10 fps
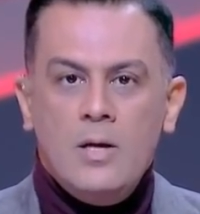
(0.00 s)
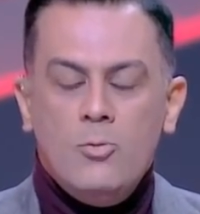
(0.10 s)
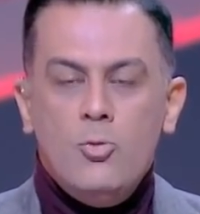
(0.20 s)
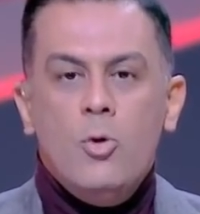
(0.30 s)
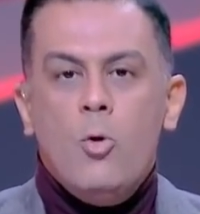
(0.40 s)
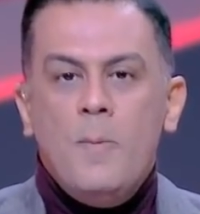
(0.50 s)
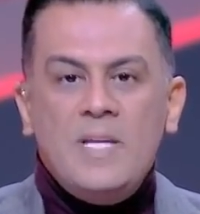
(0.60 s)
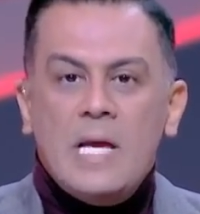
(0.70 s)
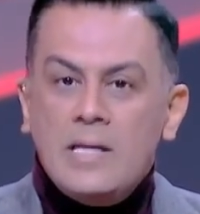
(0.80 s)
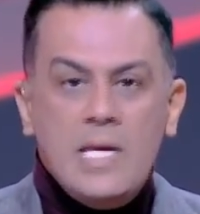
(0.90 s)

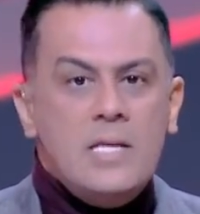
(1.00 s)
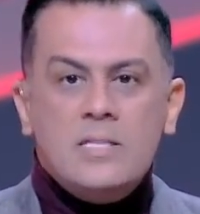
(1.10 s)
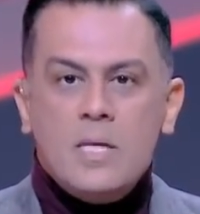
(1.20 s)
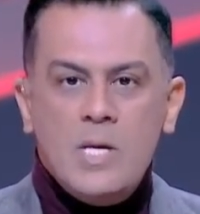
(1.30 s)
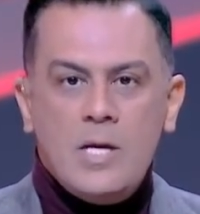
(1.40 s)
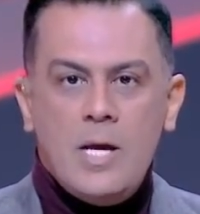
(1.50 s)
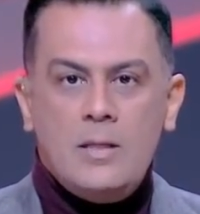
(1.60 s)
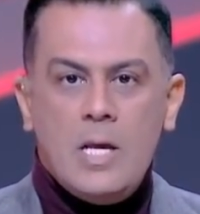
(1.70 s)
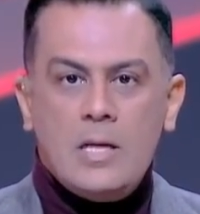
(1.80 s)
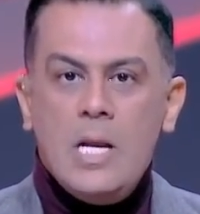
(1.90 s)
وبتركيز كبير
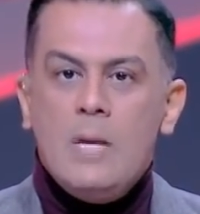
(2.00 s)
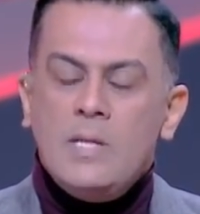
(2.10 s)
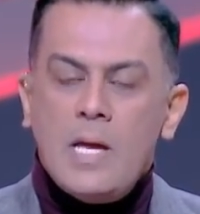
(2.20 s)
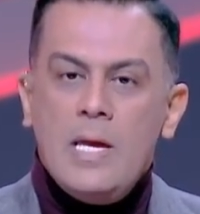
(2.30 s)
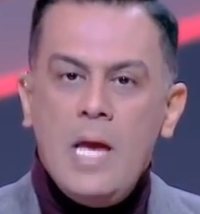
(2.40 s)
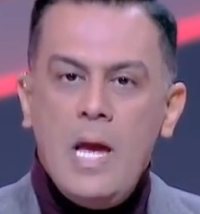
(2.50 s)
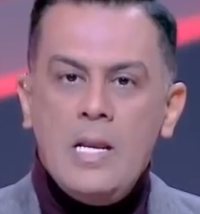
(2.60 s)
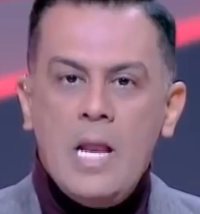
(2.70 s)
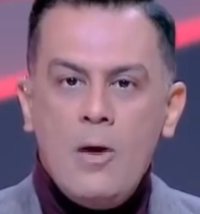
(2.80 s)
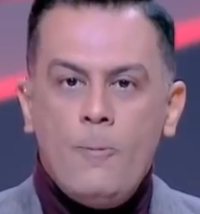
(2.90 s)
جدا اللي
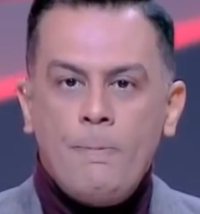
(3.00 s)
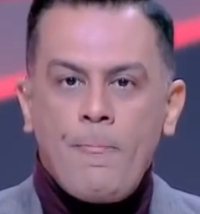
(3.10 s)
بيتهيألي لو